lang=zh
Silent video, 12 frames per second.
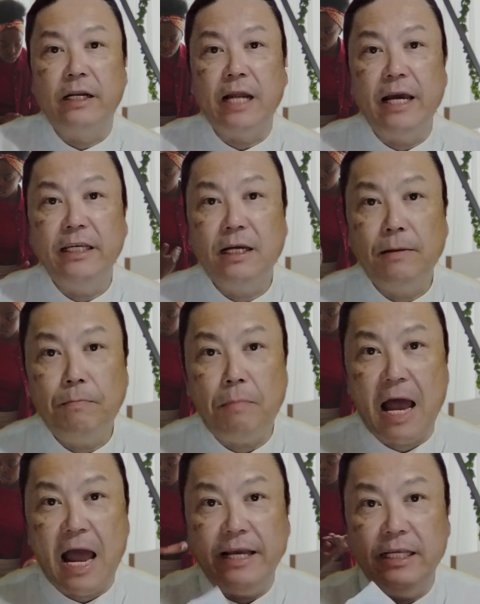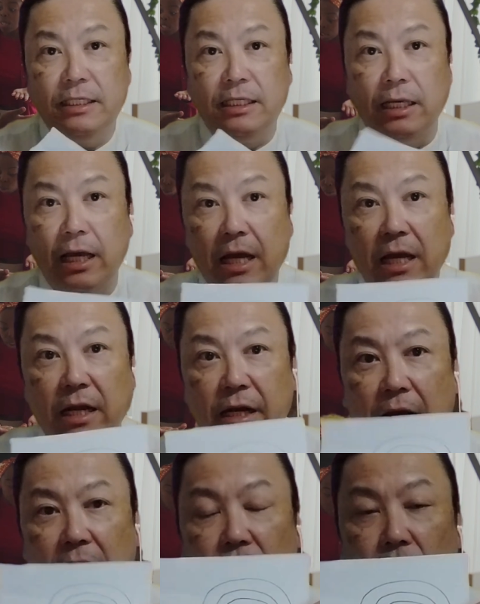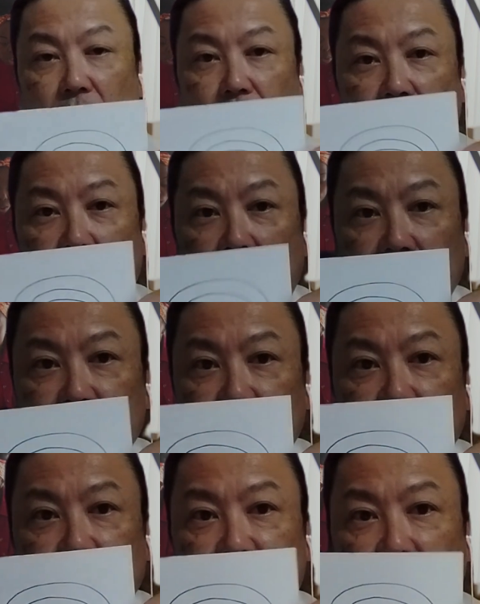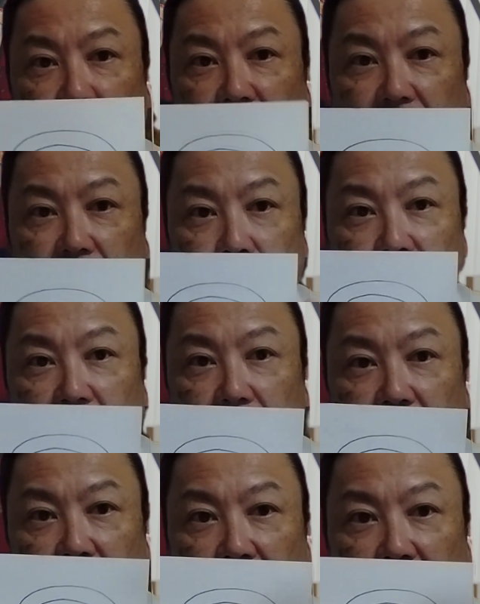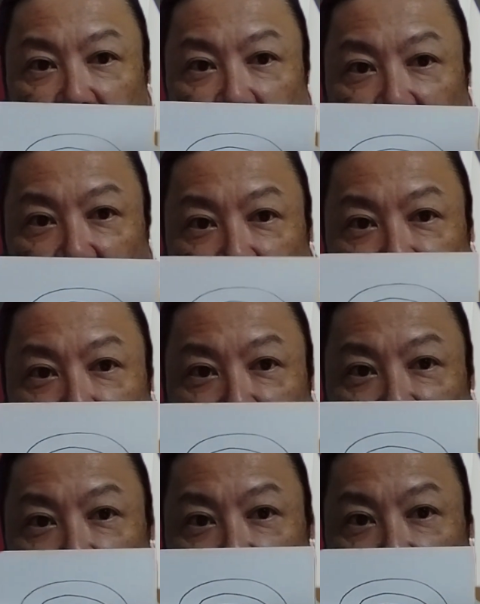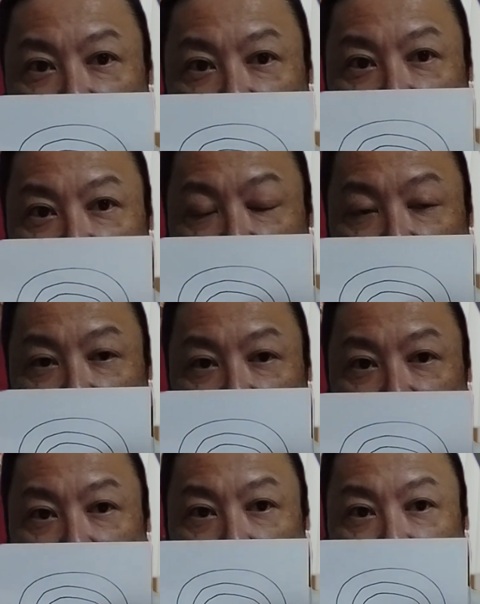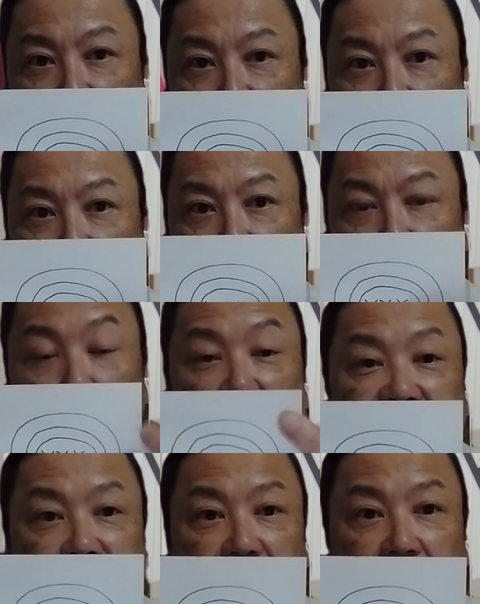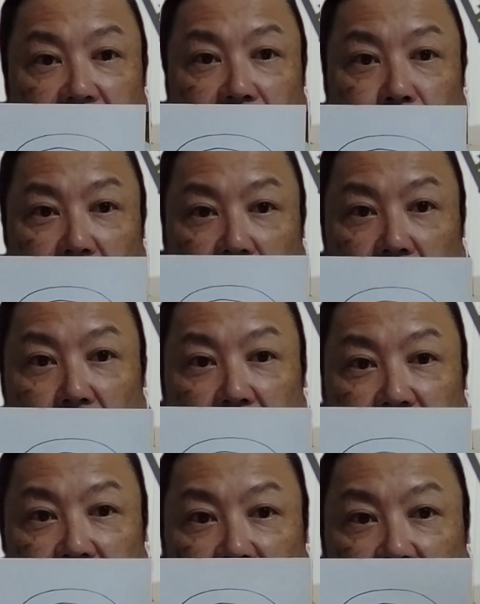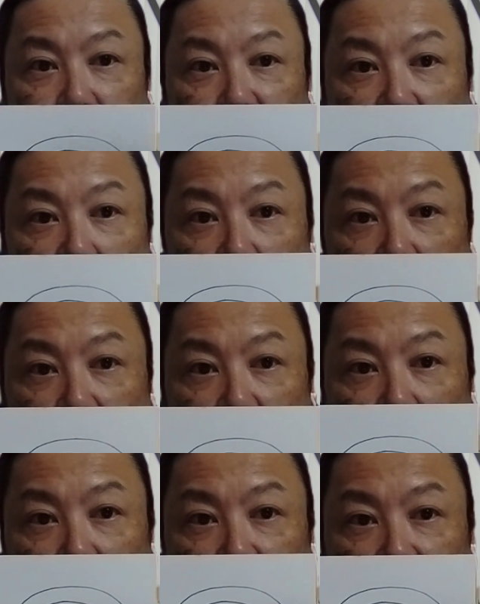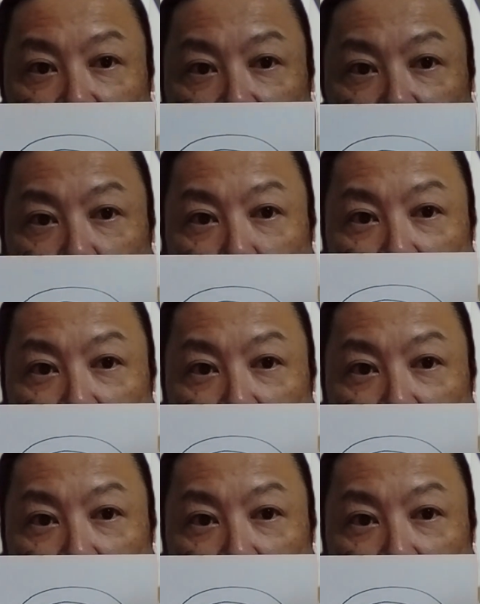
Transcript: 拿一张白纸，然后把这个小人的名字写在中间啊，然后再用黑色的笔，用黑色的笔，然后在